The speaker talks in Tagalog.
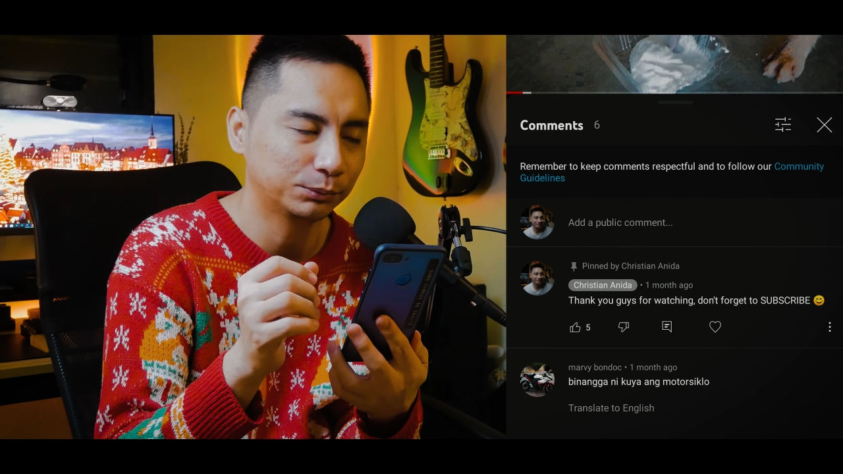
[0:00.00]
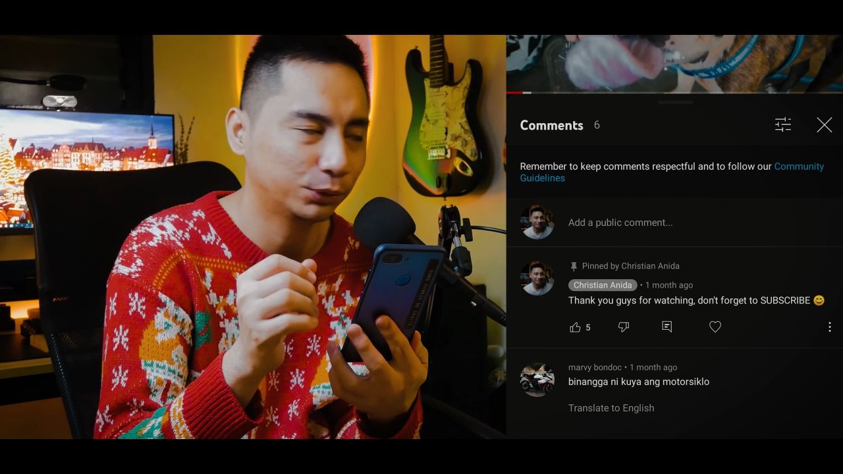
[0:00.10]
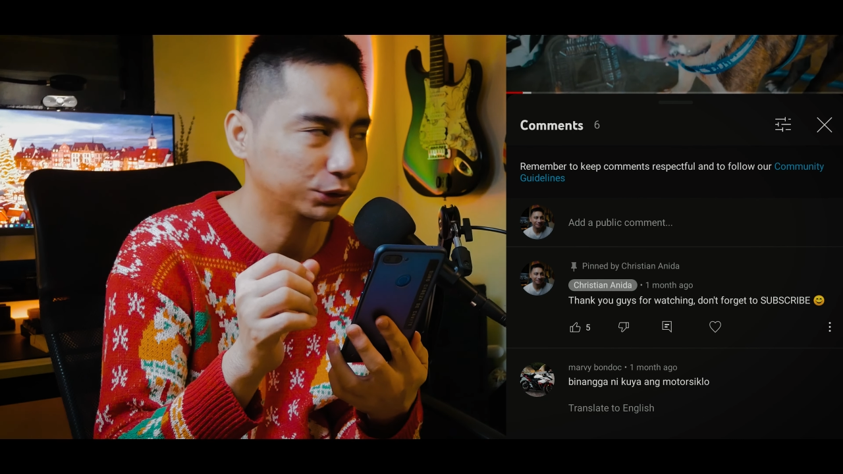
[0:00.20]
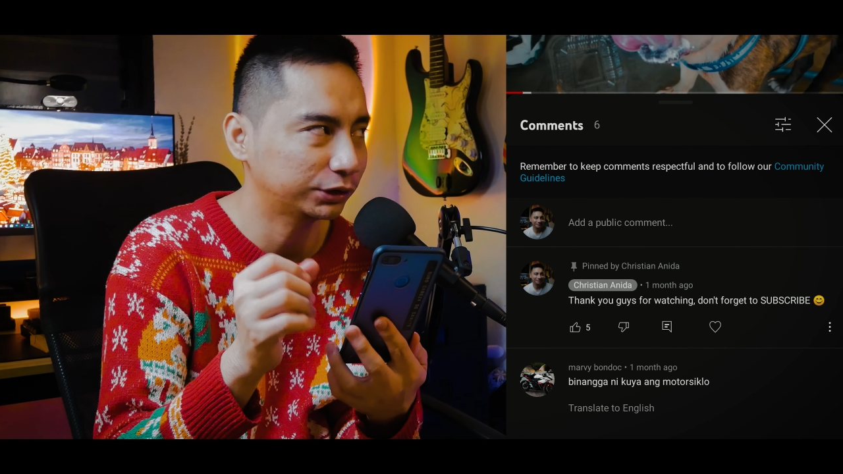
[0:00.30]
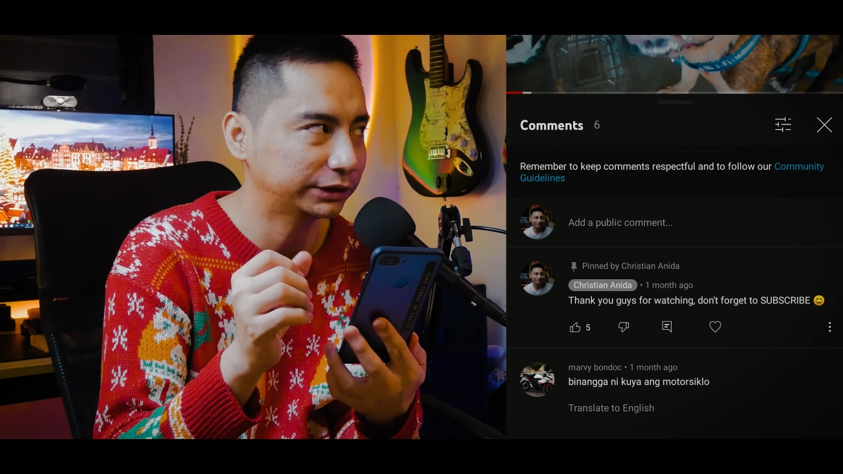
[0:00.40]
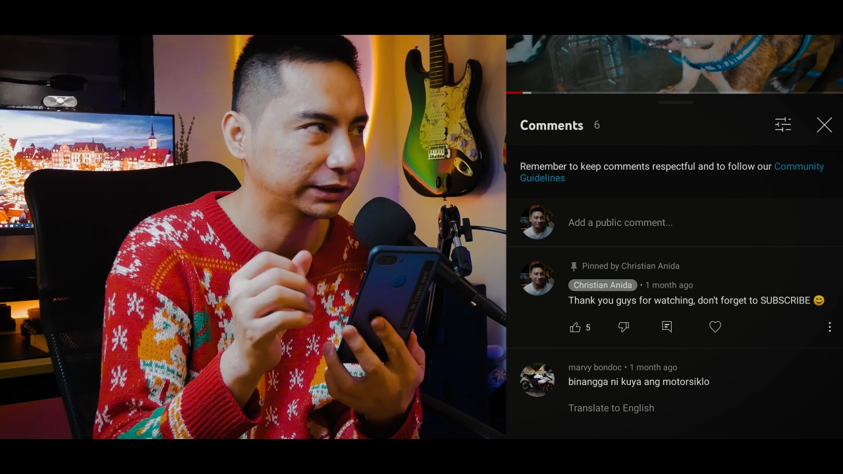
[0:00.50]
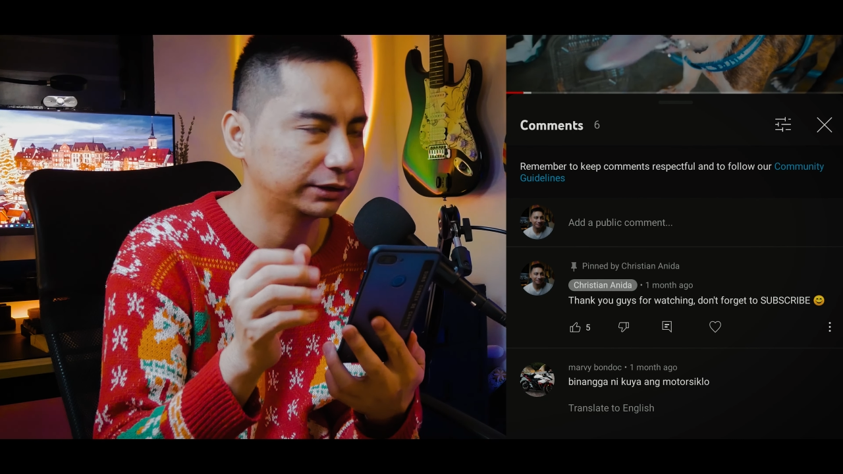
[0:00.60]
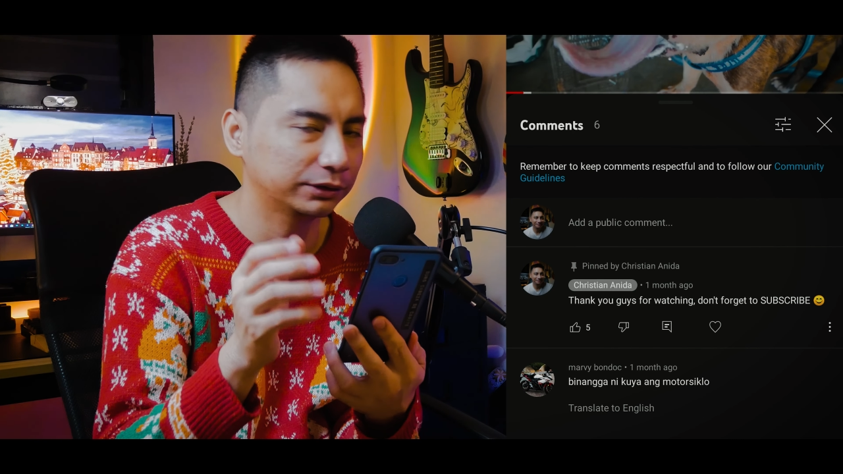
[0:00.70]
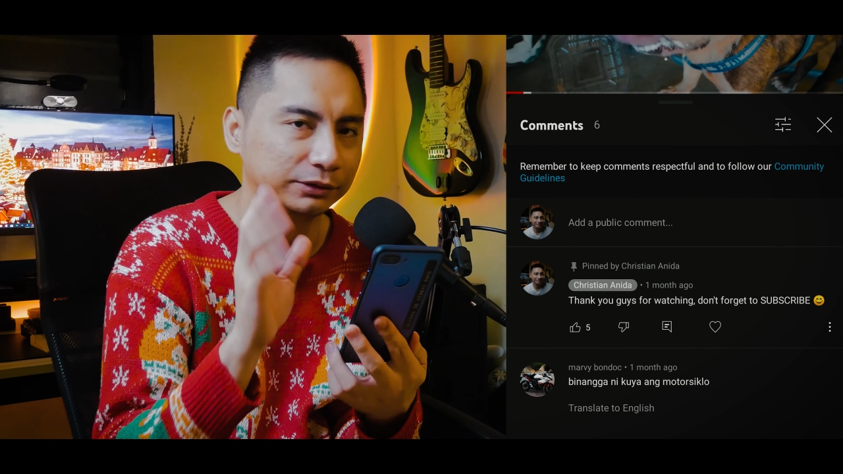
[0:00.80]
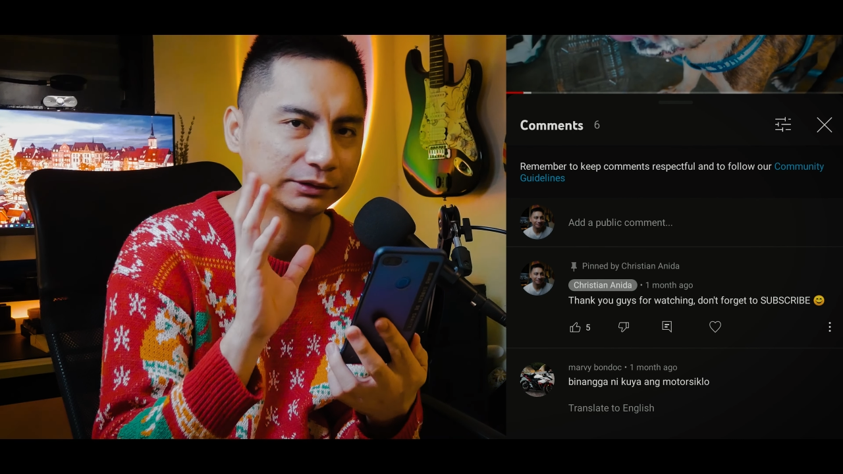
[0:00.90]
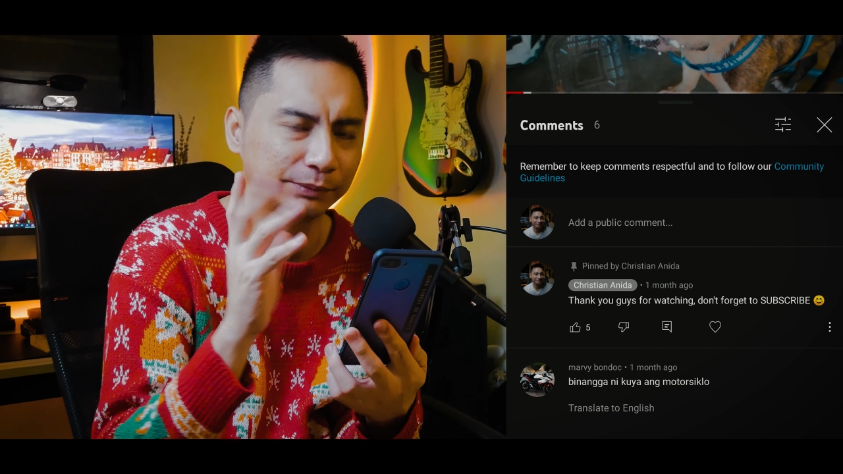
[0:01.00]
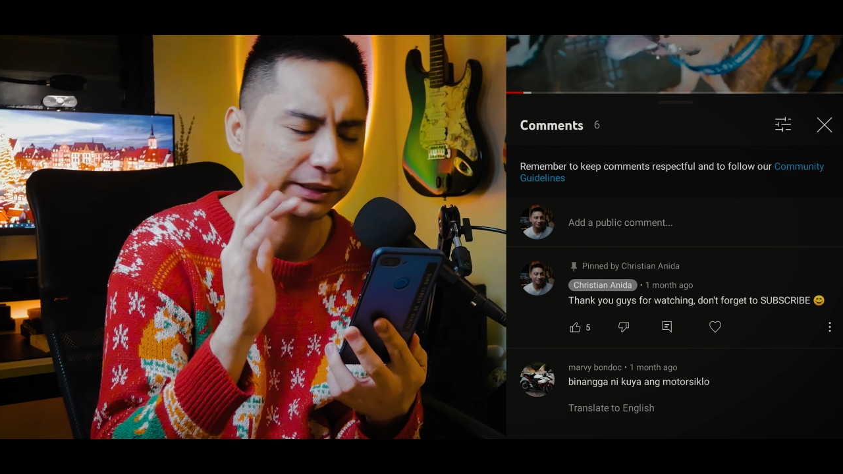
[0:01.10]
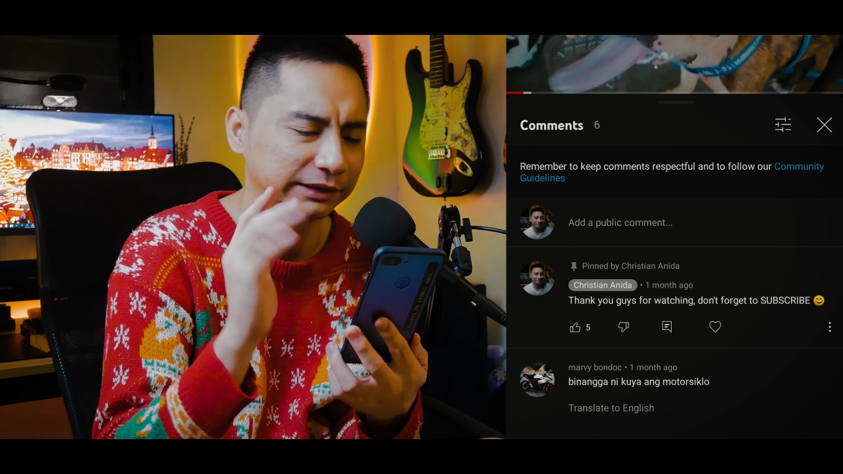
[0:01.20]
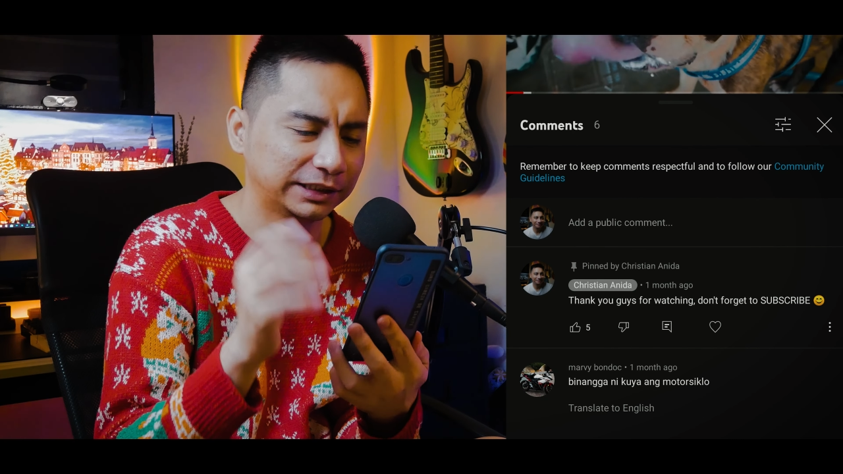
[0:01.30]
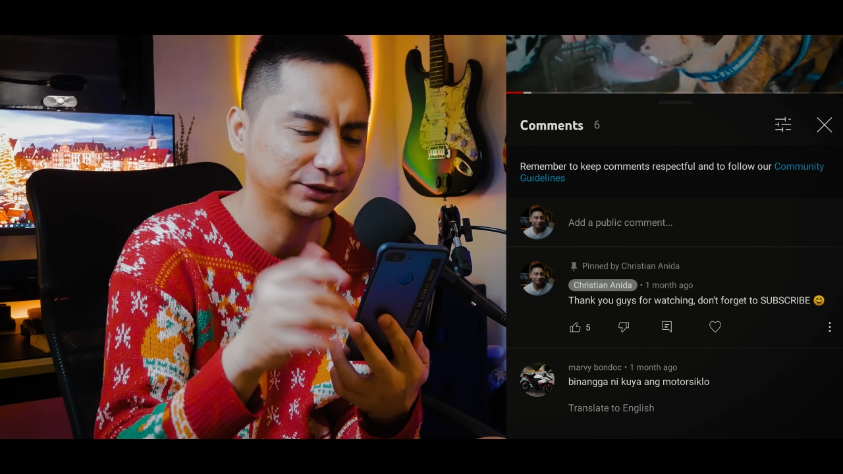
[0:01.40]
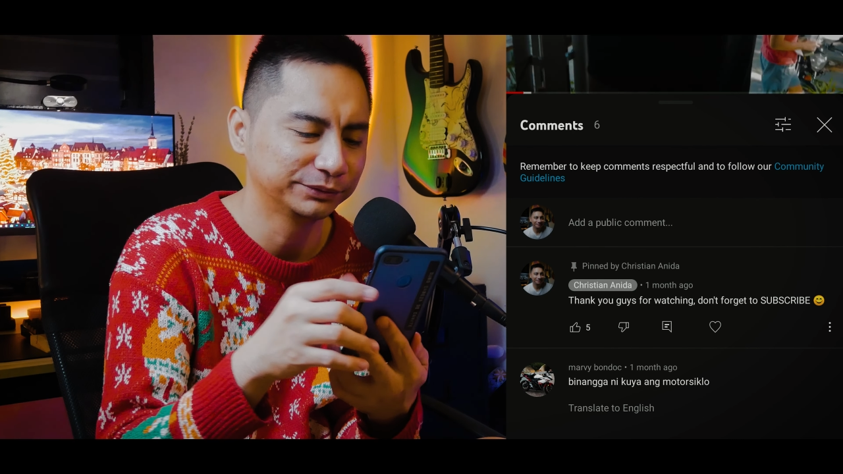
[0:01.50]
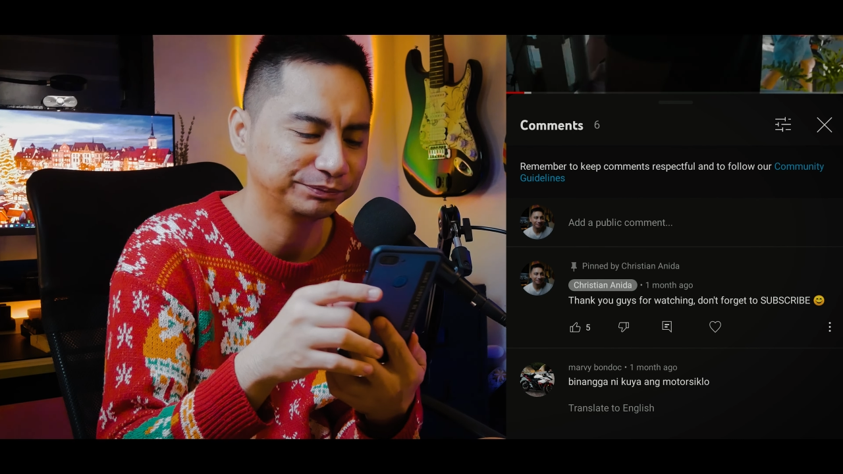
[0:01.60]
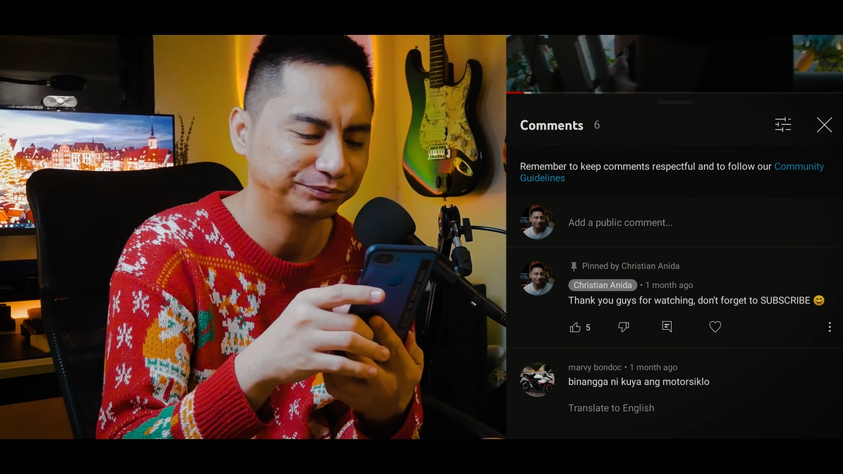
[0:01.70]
motorsiklo. Parang ganun.